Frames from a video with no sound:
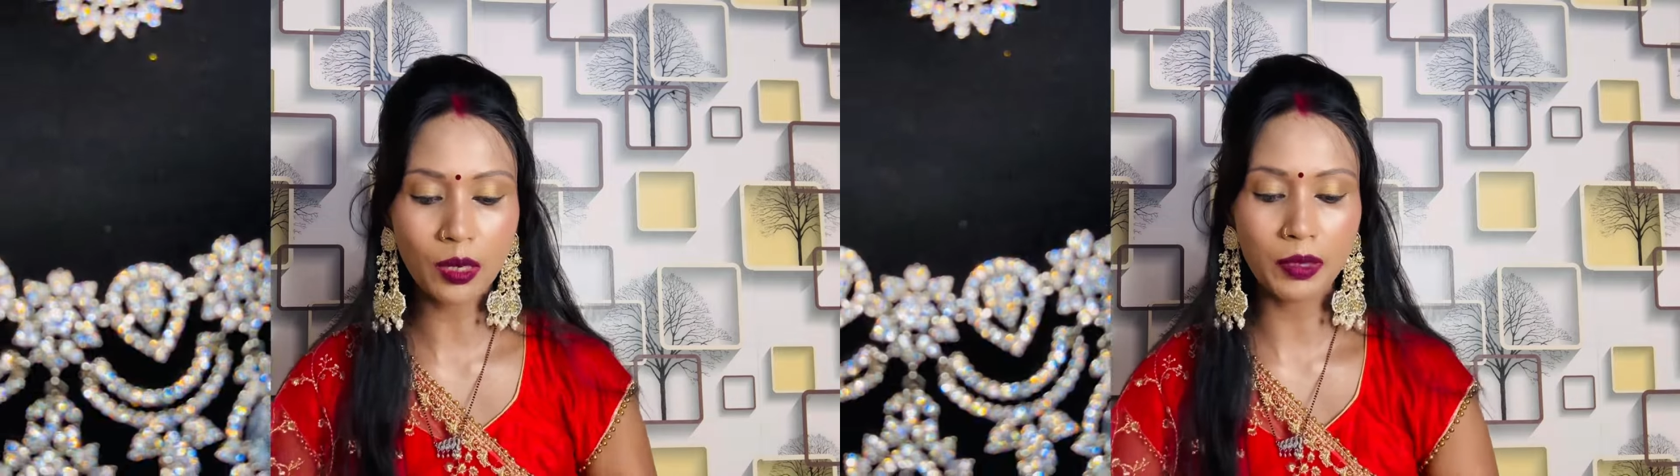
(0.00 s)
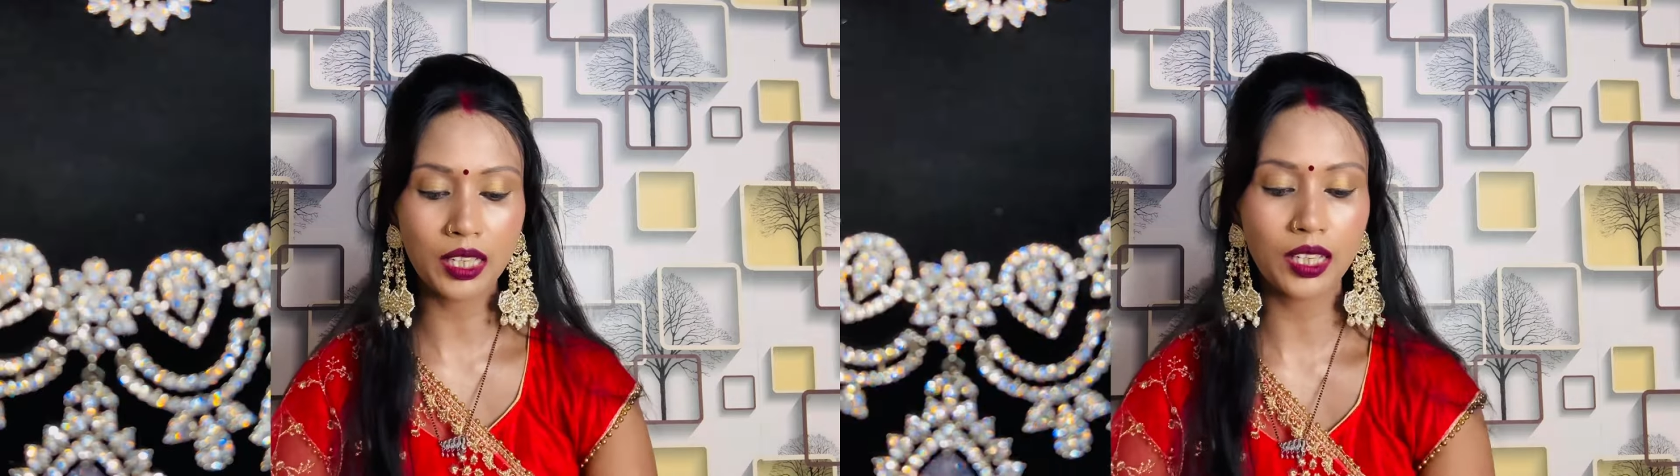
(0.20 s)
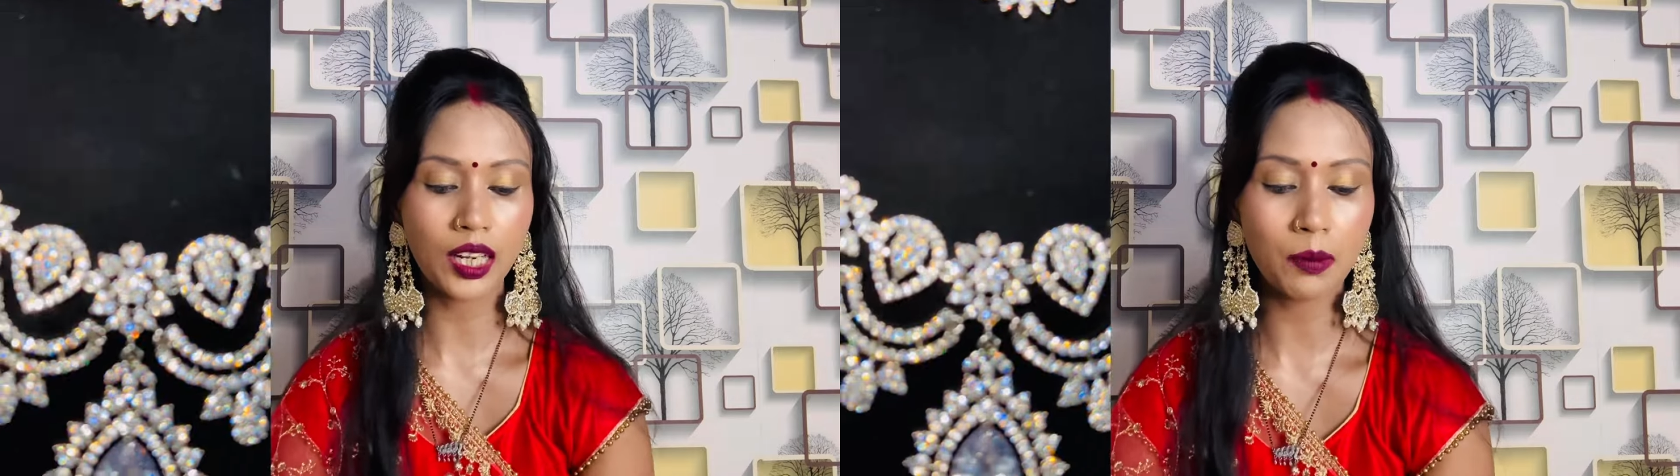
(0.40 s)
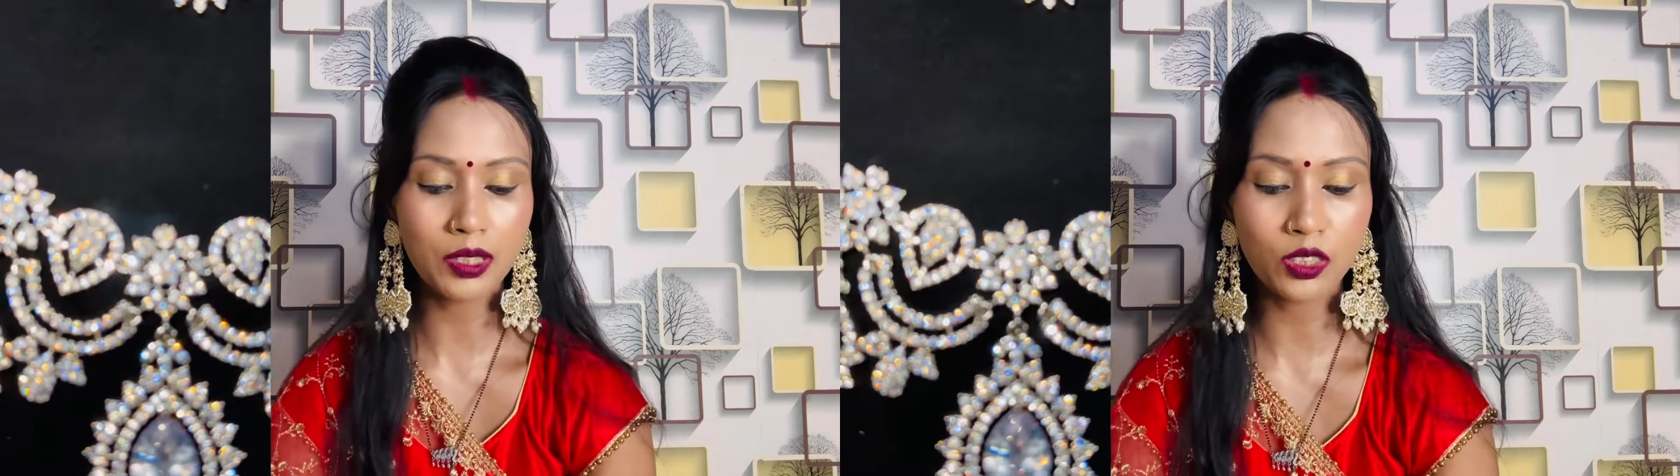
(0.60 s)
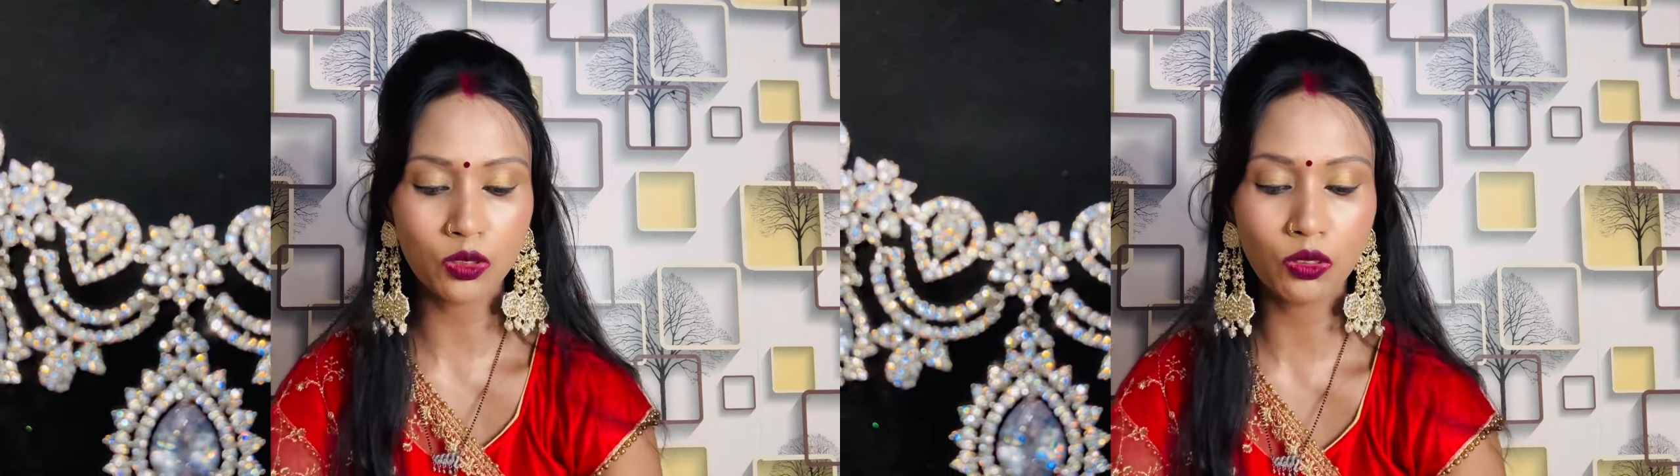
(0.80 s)
अमेरिकन
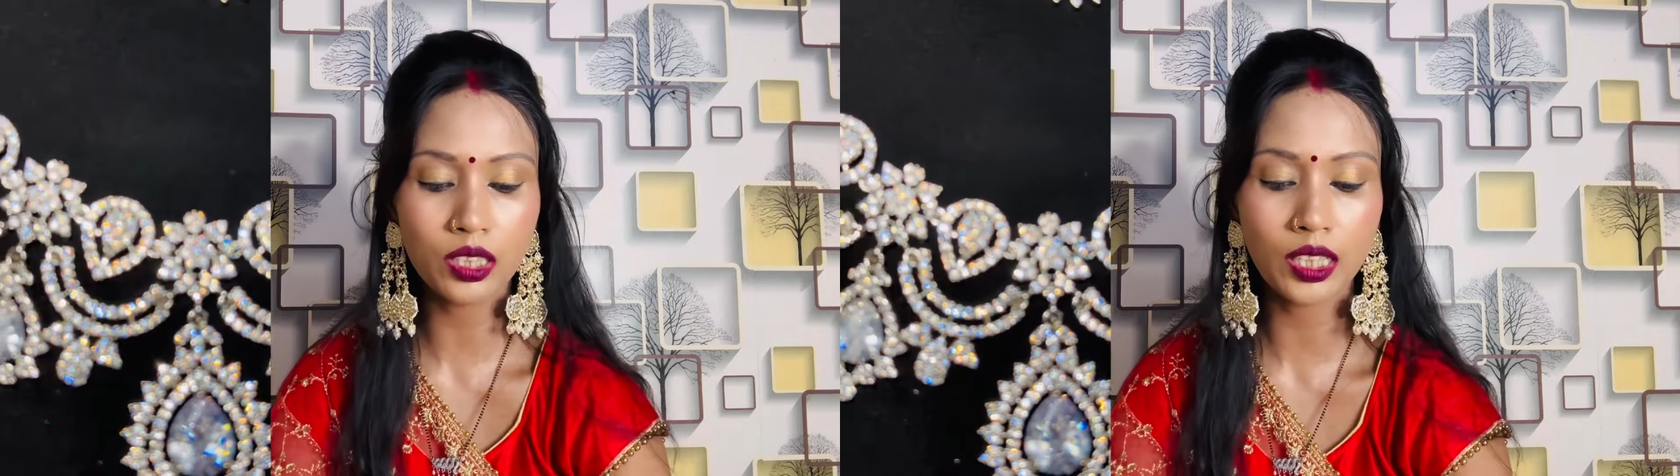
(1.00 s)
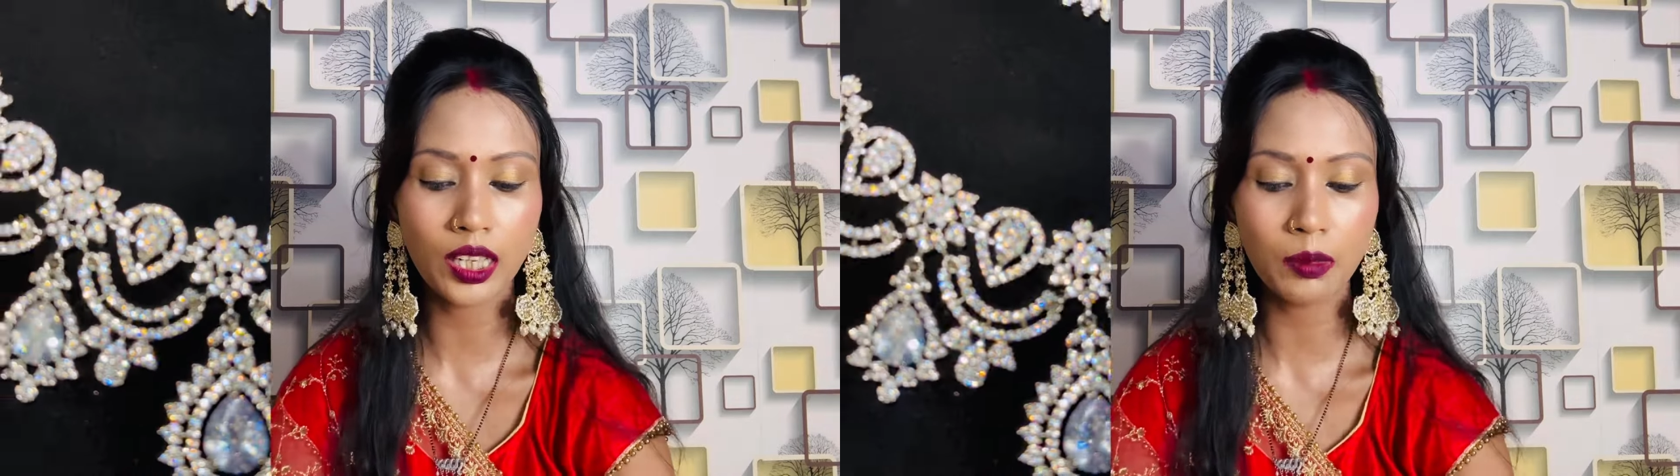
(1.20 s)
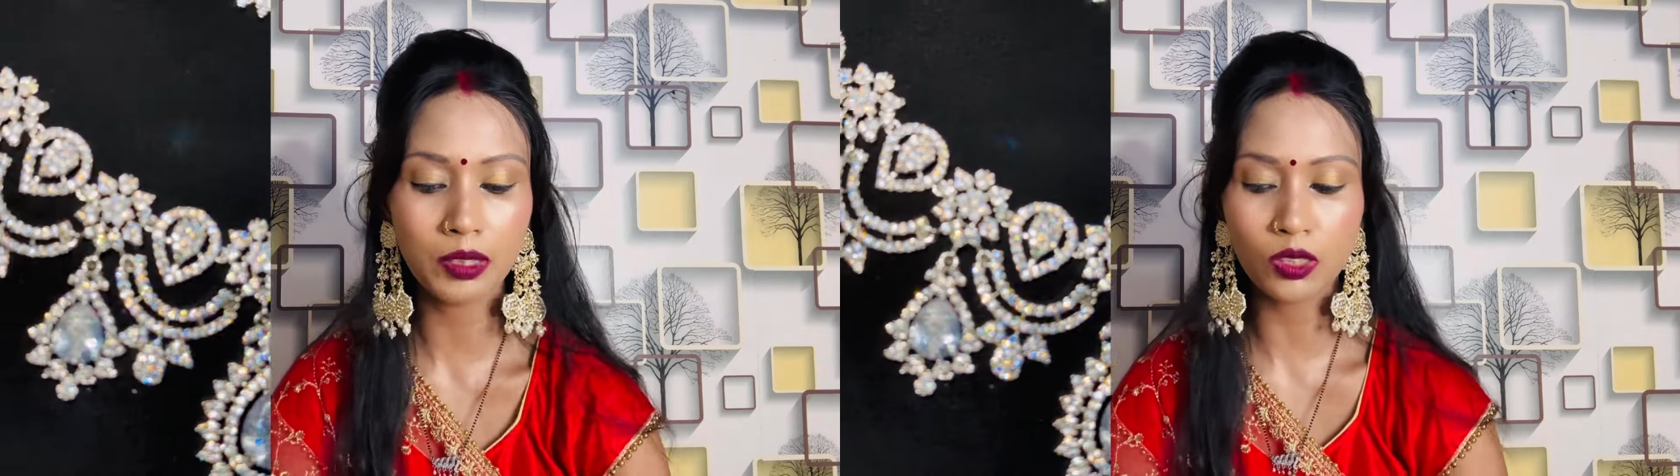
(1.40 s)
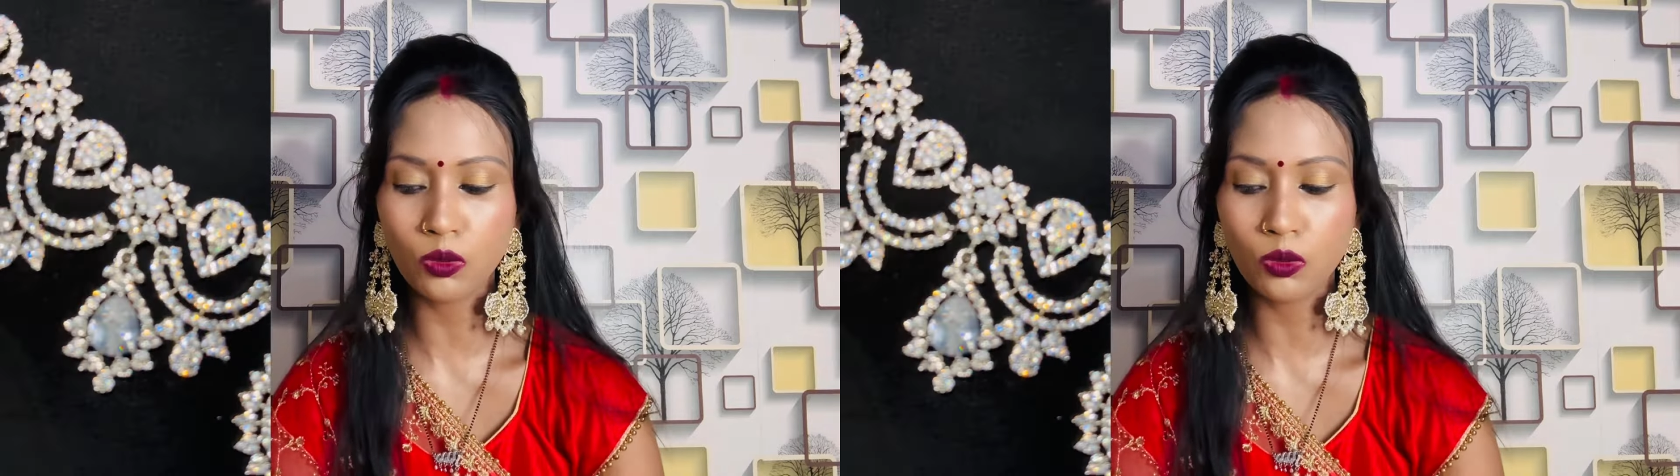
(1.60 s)
डायमंड ज्वेलरी है इनमें से